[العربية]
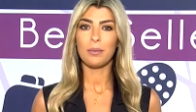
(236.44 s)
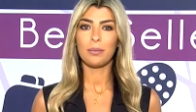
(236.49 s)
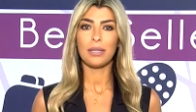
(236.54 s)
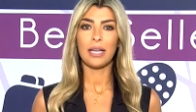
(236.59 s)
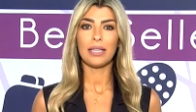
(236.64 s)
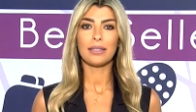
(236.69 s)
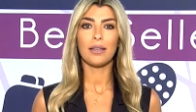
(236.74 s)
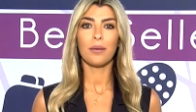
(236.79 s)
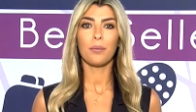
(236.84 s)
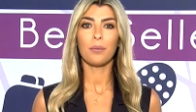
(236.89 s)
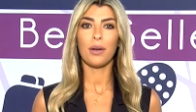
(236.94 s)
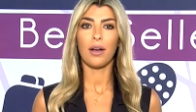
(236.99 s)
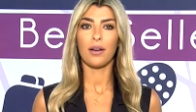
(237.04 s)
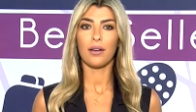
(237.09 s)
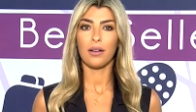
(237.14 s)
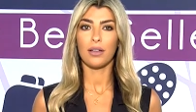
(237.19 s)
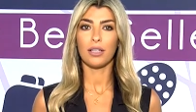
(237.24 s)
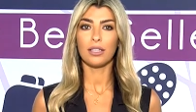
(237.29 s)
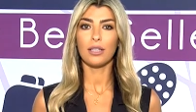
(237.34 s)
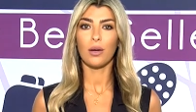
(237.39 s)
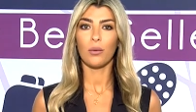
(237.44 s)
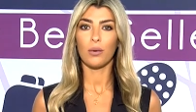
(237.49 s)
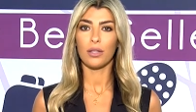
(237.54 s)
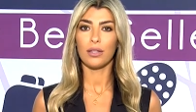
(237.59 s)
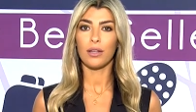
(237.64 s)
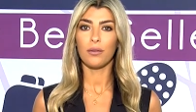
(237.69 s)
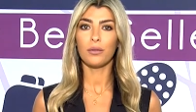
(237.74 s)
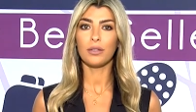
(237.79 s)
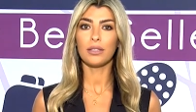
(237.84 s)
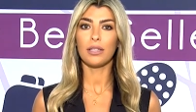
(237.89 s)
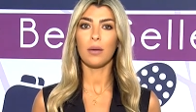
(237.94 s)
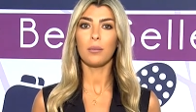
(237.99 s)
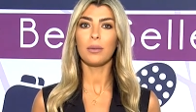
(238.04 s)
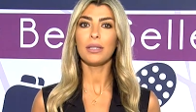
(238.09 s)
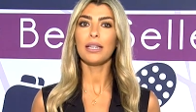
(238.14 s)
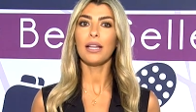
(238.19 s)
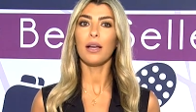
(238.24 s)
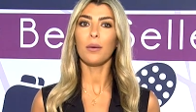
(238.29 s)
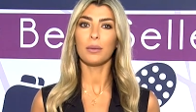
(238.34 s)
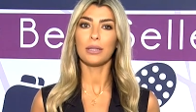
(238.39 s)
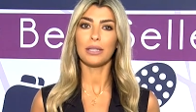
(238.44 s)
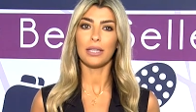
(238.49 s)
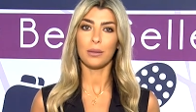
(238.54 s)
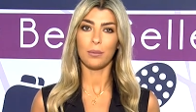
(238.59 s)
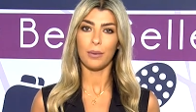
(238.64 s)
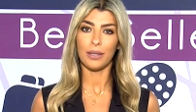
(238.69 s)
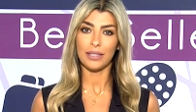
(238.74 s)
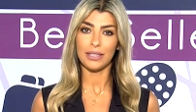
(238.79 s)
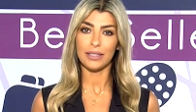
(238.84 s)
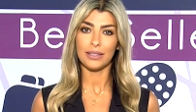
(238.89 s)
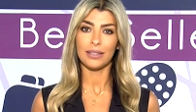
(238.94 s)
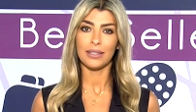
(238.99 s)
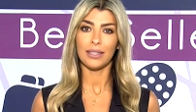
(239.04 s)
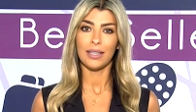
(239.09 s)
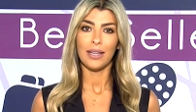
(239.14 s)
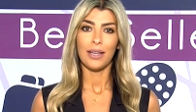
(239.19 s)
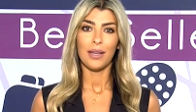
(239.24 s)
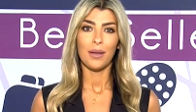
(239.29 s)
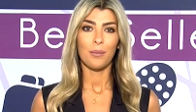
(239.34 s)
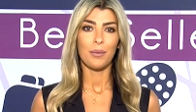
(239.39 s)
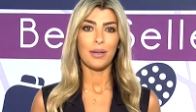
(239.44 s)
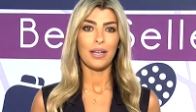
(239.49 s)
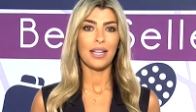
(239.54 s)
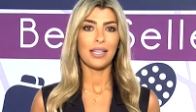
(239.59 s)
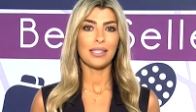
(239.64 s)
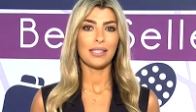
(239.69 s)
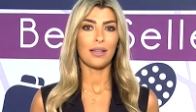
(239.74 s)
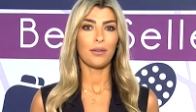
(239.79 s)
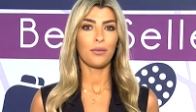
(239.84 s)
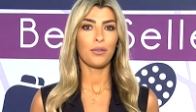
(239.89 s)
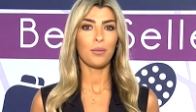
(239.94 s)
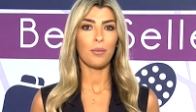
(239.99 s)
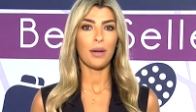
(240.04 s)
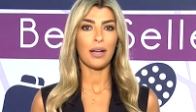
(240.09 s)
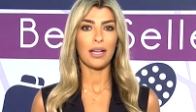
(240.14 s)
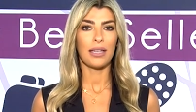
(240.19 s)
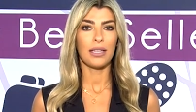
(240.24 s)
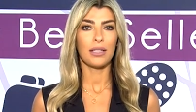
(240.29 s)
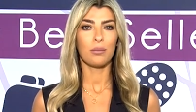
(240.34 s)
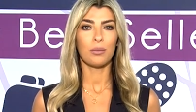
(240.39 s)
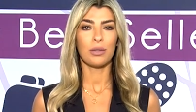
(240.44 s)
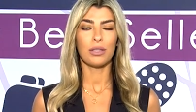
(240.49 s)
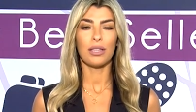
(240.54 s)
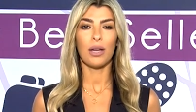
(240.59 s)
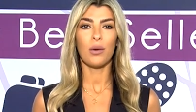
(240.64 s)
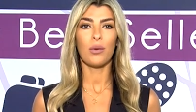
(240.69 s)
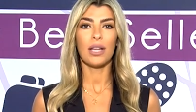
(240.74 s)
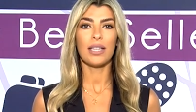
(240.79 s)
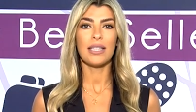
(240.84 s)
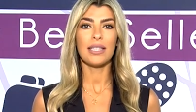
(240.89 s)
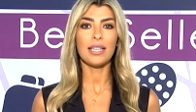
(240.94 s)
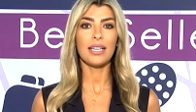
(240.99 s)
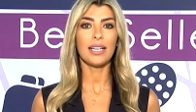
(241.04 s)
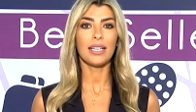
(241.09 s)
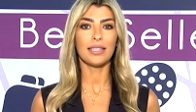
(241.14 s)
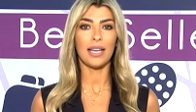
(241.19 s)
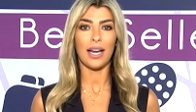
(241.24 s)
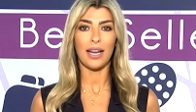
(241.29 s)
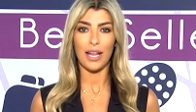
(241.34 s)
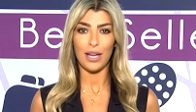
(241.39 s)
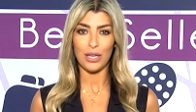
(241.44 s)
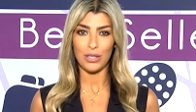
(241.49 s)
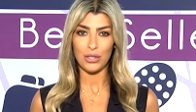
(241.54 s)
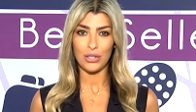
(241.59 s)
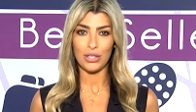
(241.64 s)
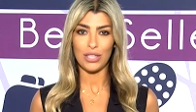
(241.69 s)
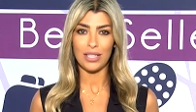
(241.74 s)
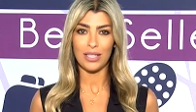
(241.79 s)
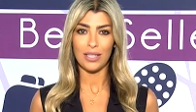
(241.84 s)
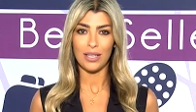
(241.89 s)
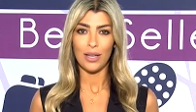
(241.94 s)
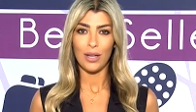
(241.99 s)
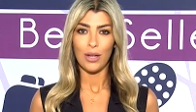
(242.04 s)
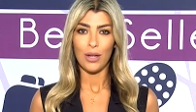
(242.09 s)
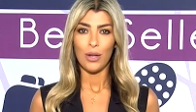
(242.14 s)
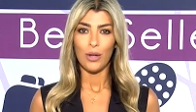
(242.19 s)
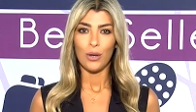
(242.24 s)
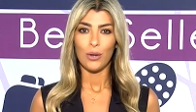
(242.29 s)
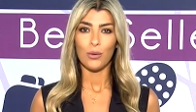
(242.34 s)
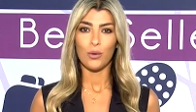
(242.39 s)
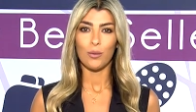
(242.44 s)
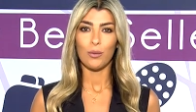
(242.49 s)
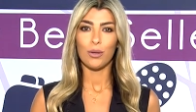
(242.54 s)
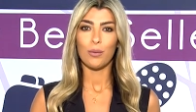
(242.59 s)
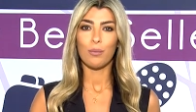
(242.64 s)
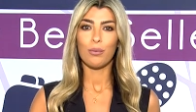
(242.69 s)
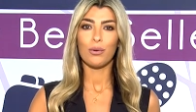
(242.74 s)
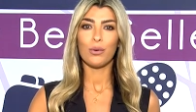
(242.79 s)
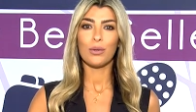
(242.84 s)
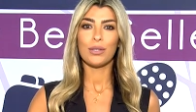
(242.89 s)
تهتم بأناقتها ونظافتها مثلها مثل البنات من هيك صار في مكانات متطورة تساعد على هالشي جرومر برو